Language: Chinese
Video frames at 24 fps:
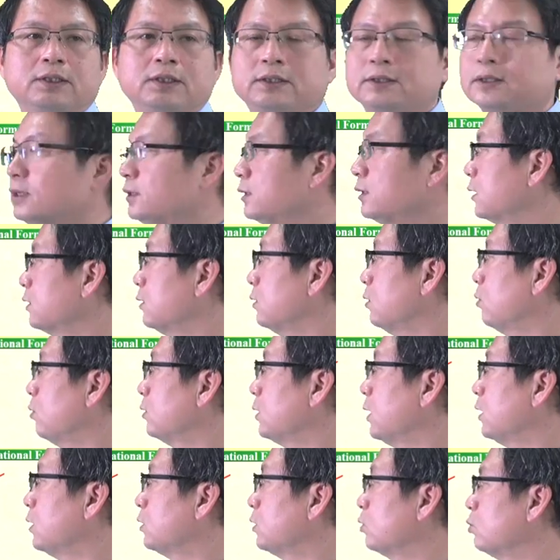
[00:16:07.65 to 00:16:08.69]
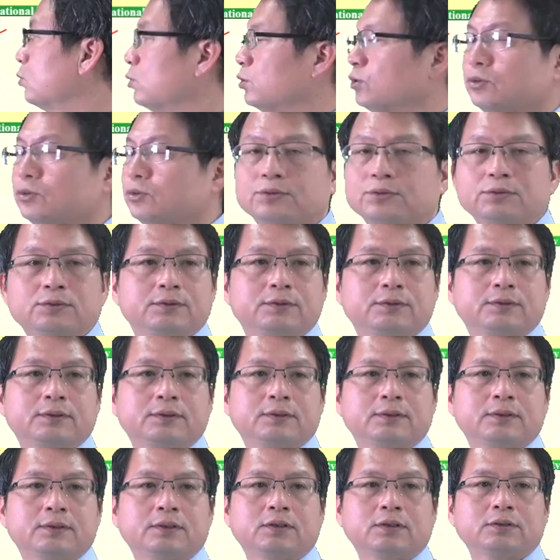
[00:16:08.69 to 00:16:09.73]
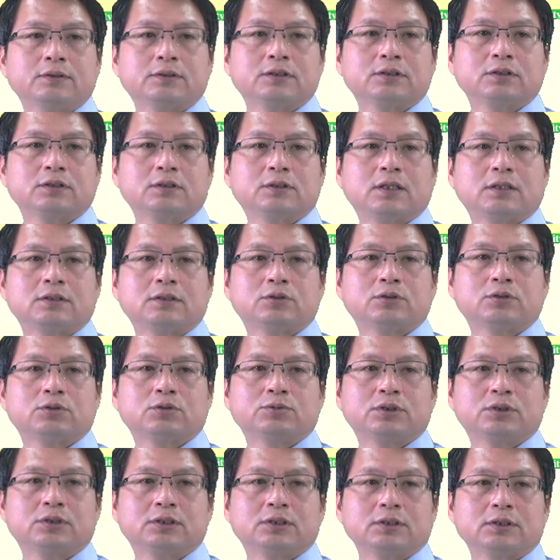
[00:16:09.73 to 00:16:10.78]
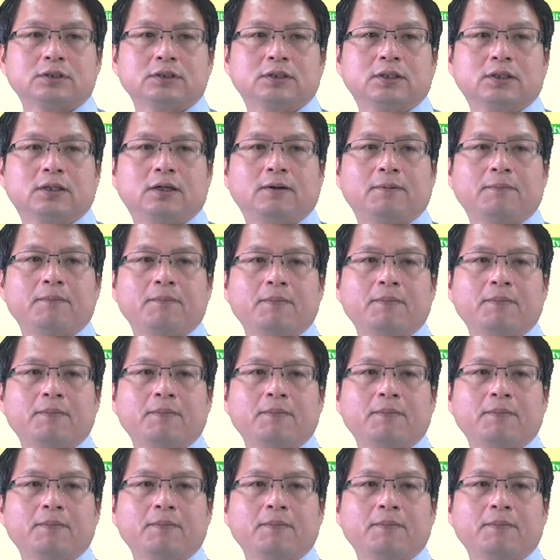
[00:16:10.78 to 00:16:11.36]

那这个就是它的除数啊，这是它的除式。好